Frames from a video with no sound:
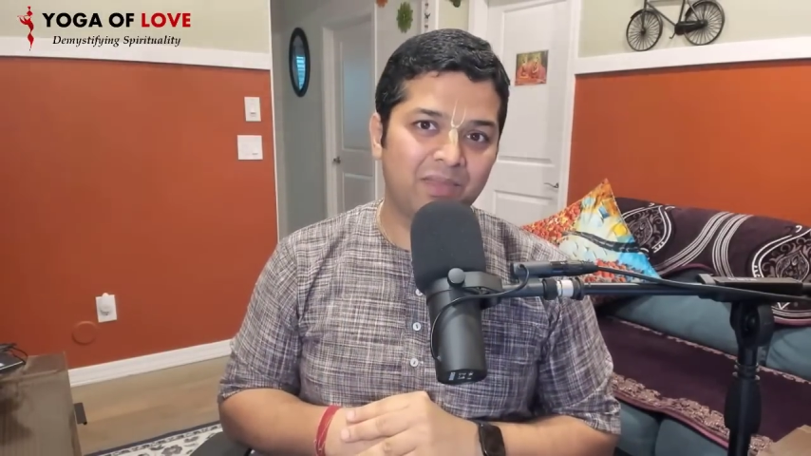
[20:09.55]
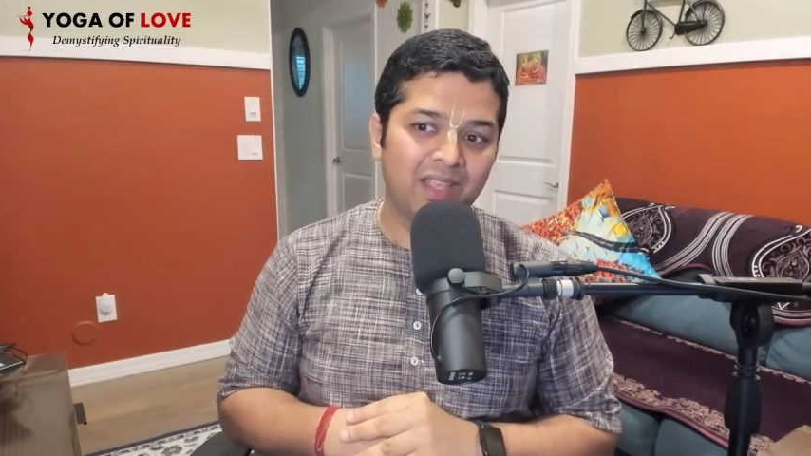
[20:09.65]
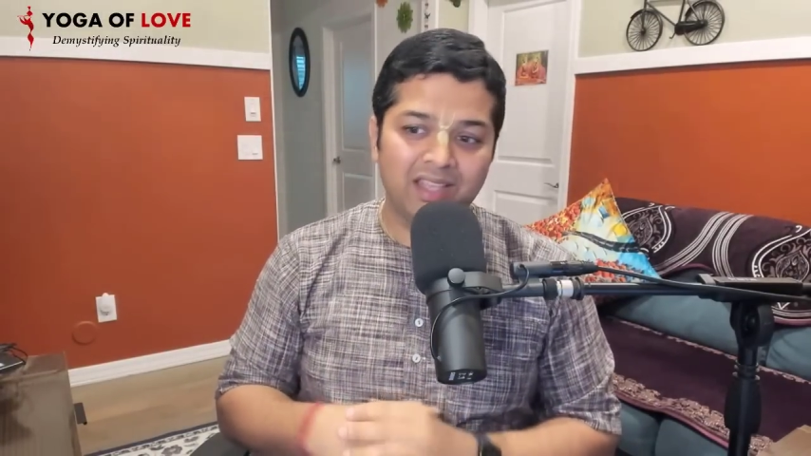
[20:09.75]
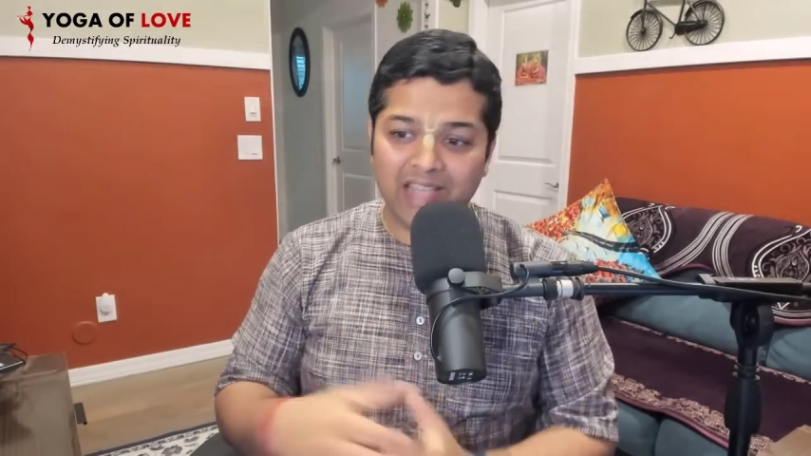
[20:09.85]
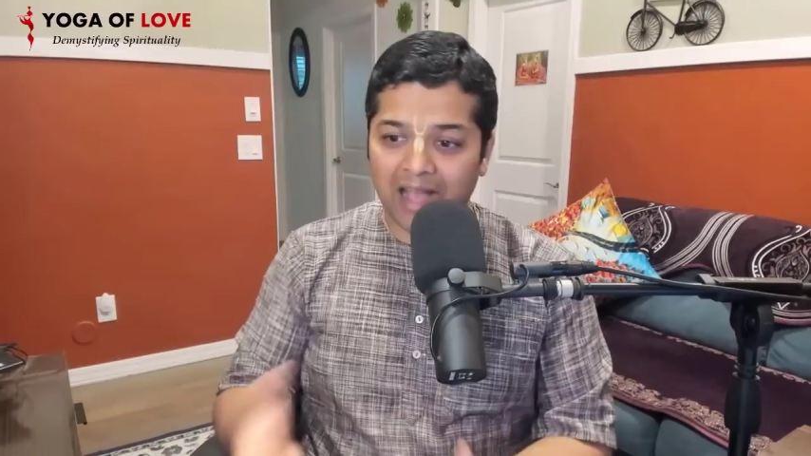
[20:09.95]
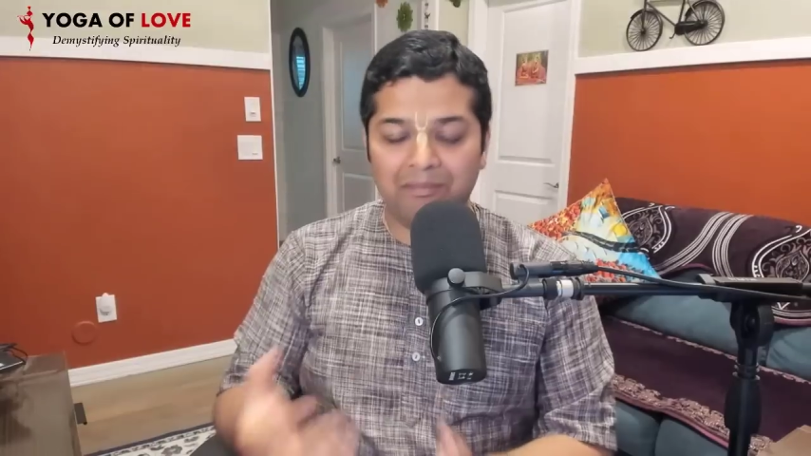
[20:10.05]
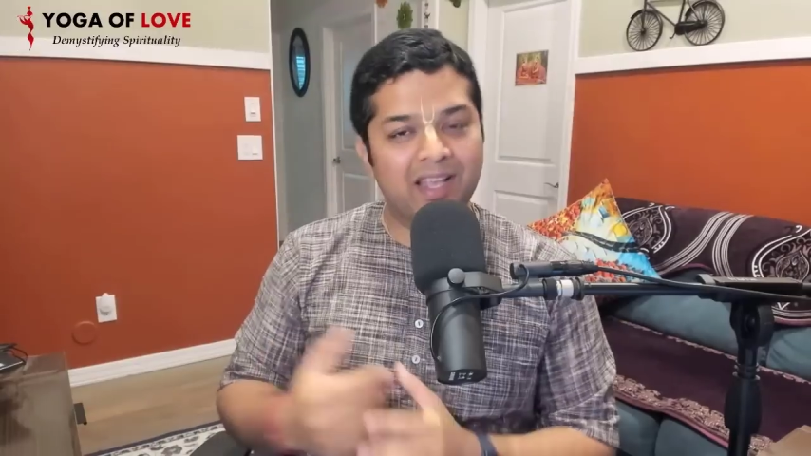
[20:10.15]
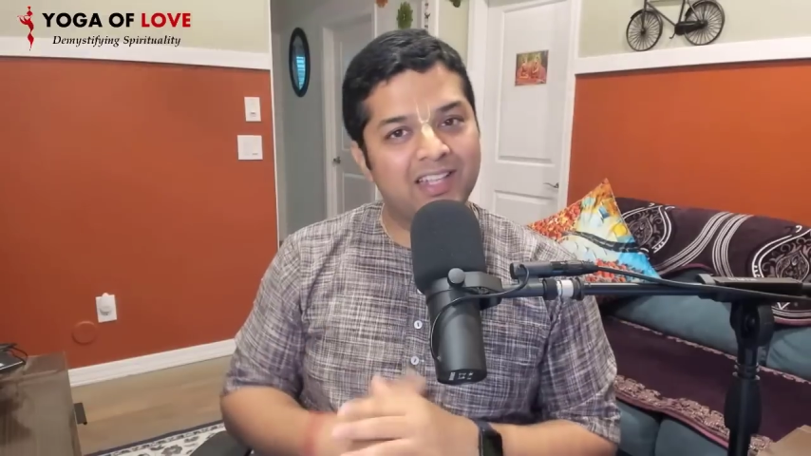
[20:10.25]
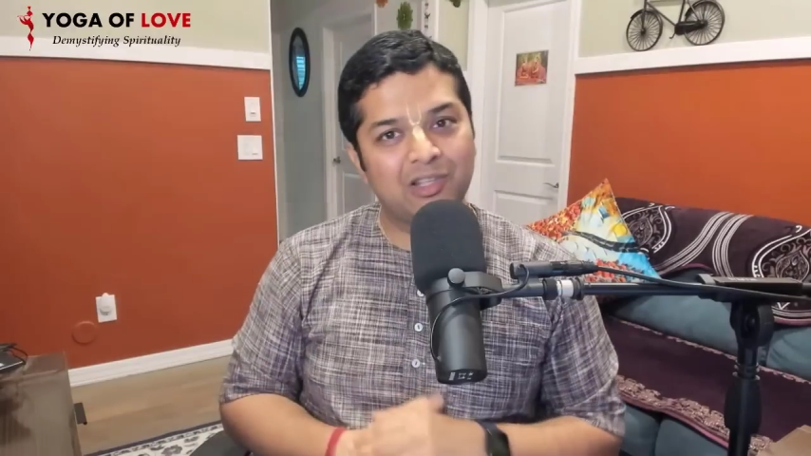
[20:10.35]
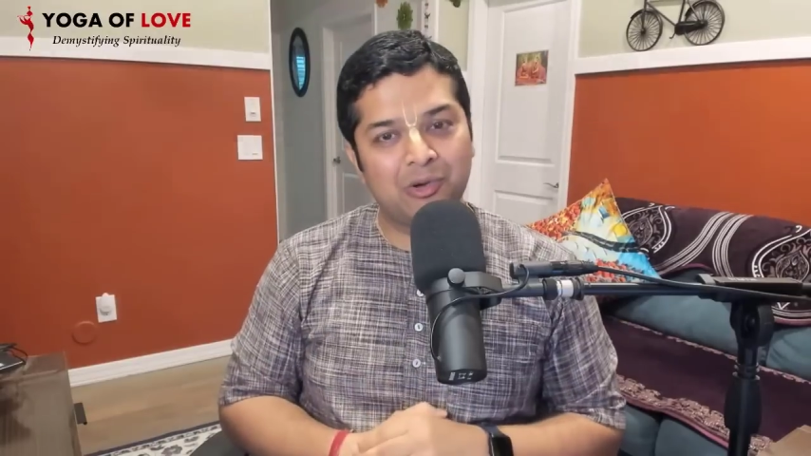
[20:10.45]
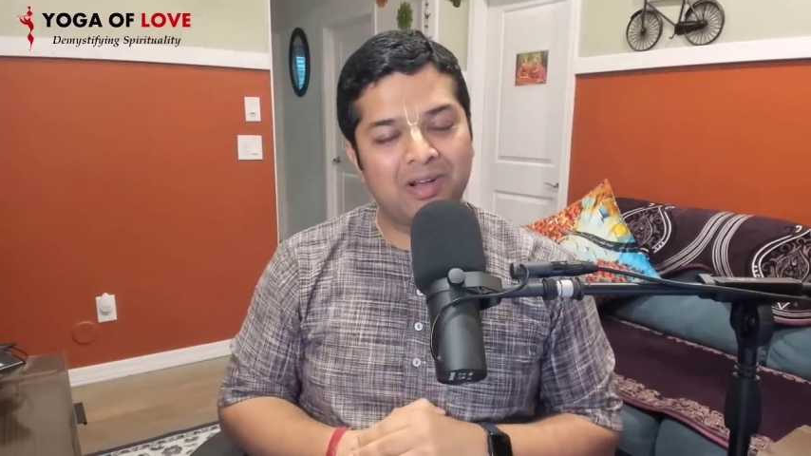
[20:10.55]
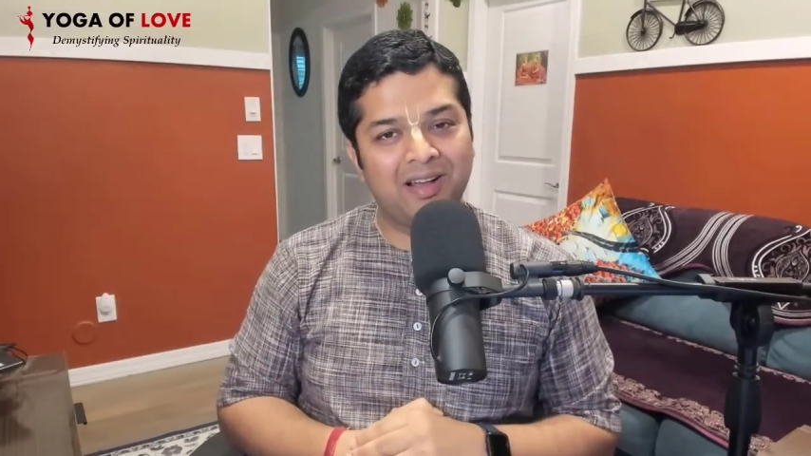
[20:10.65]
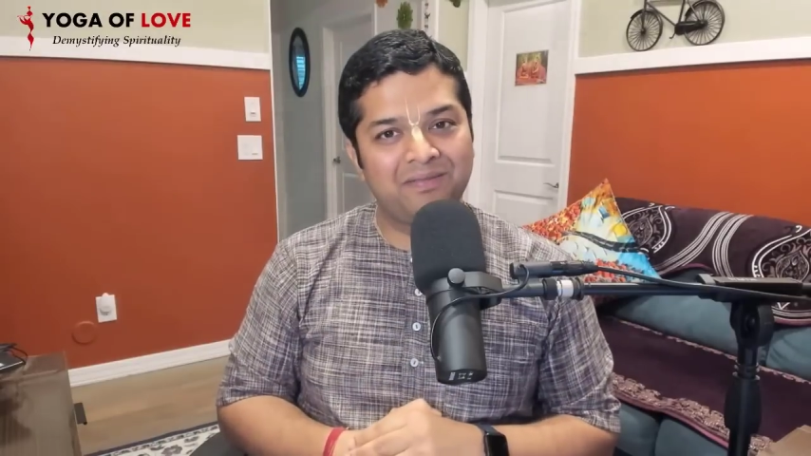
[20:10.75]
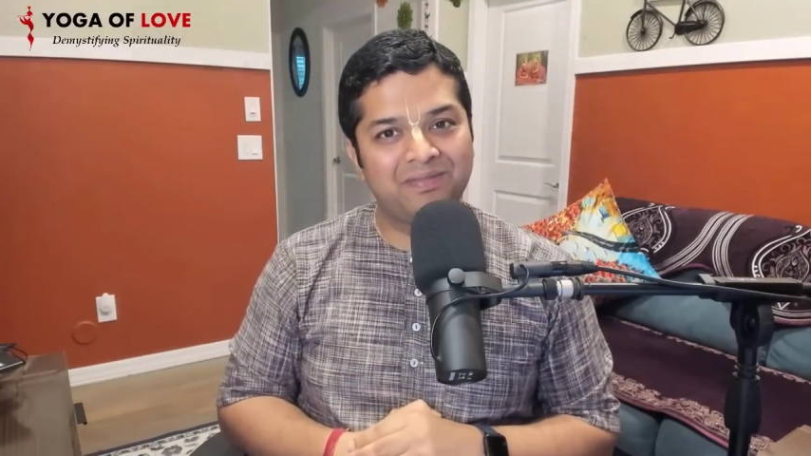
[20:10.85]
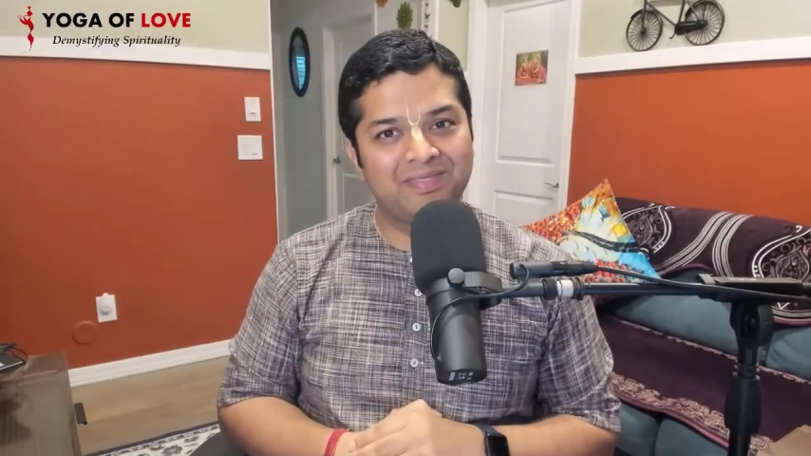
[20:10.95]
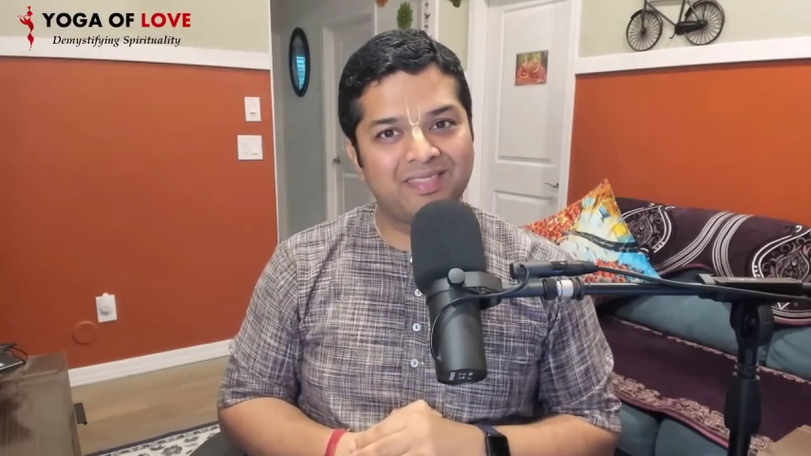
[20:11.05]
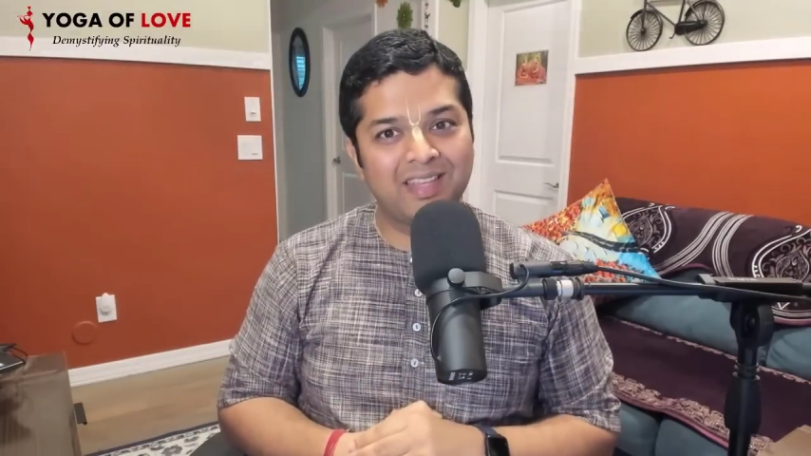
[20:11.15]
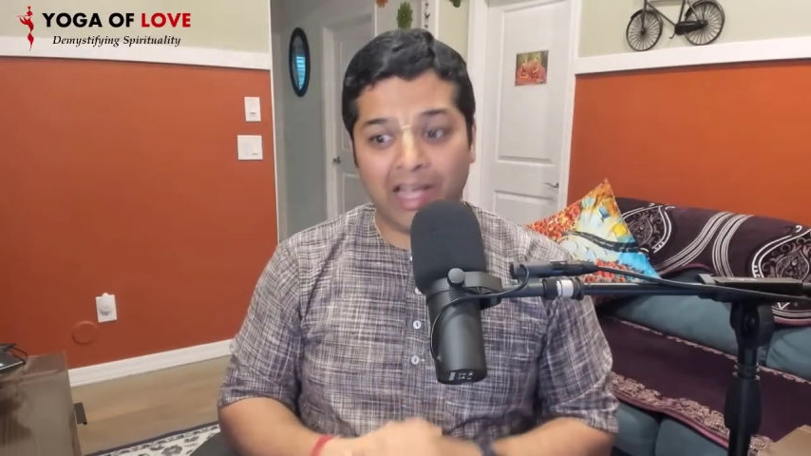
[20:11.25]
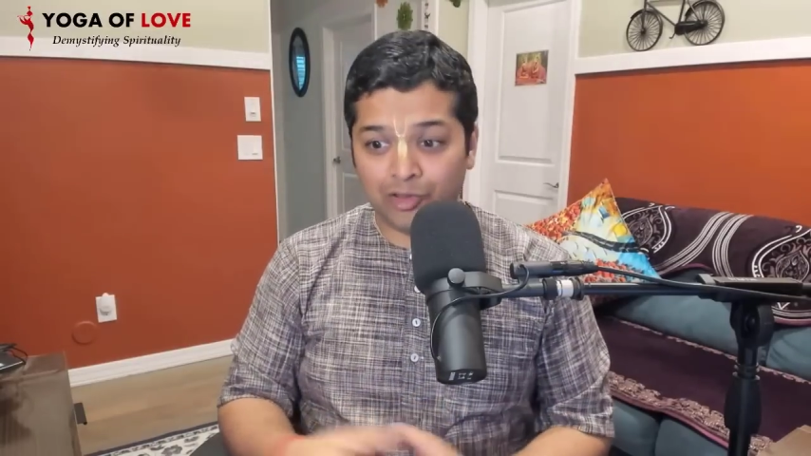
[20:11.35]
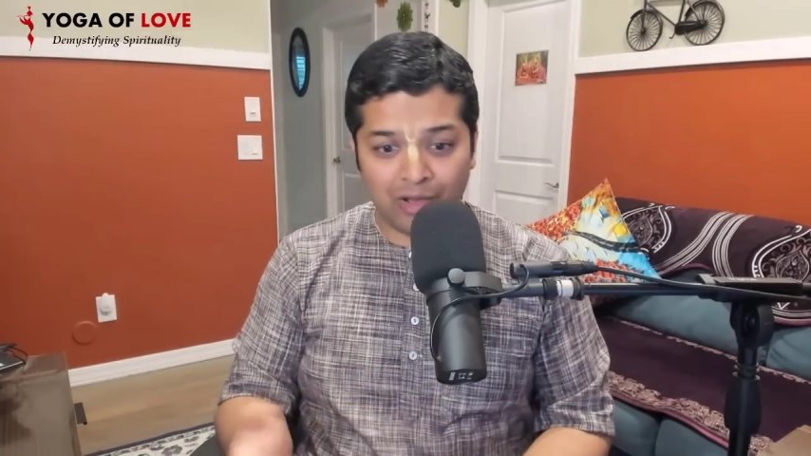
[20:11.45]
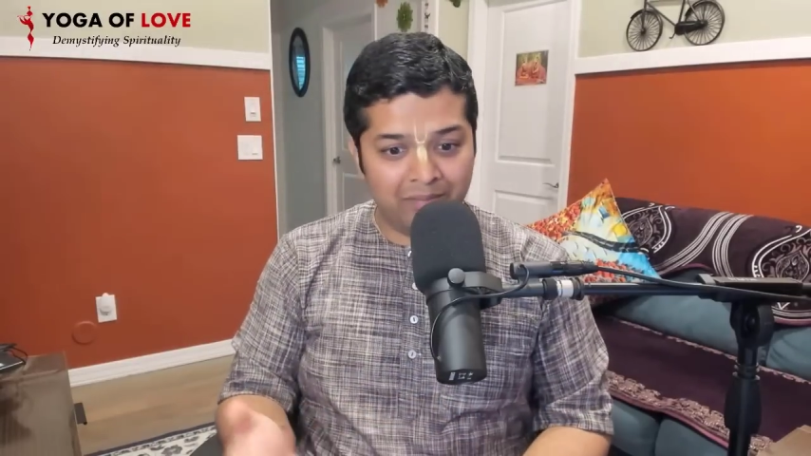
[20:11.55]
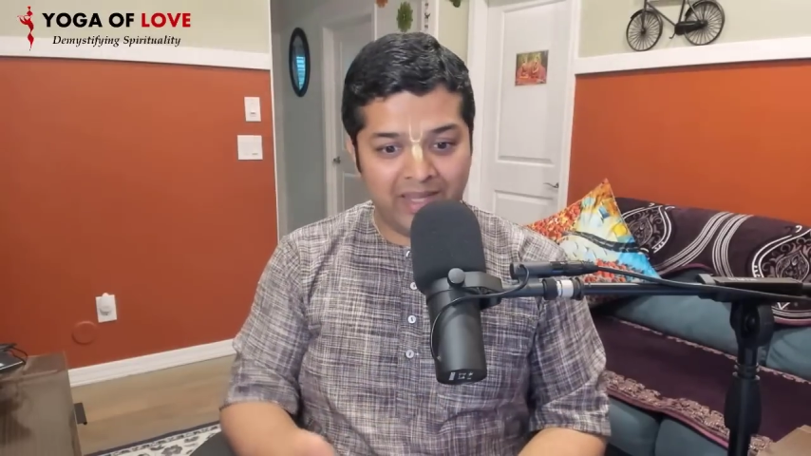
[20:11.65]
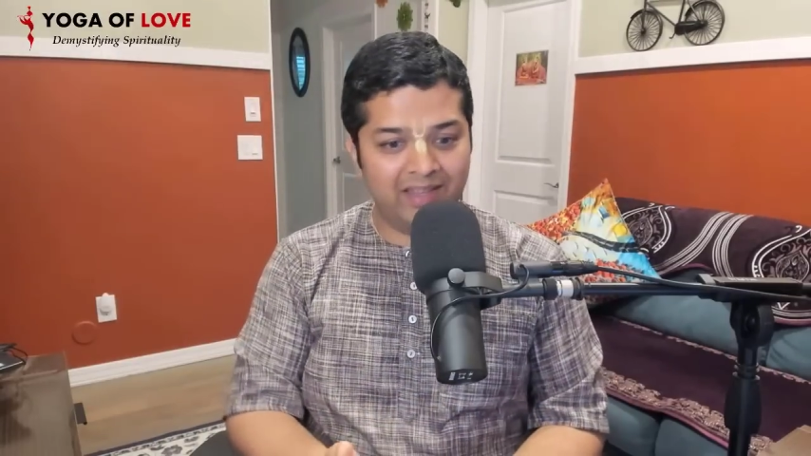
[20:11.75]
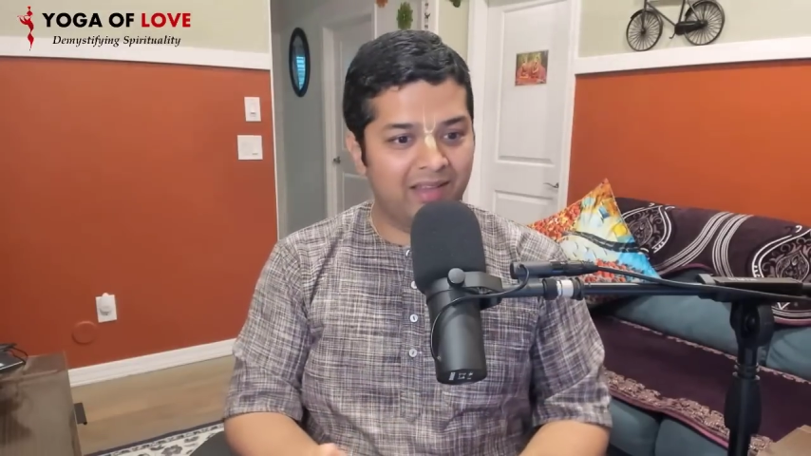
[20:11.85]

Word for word: यहाँ पर कैसे होगा यहाँ तो अभी